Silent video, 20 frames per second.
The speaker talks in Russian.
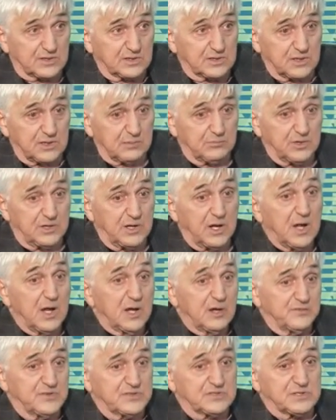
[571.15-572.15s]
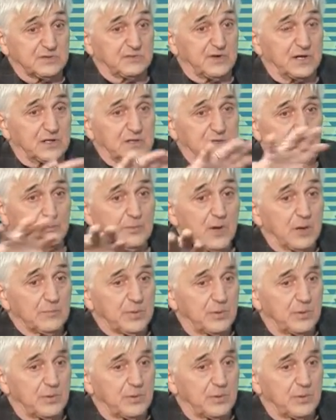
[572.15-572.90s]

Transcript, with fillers: какие были фестивали там,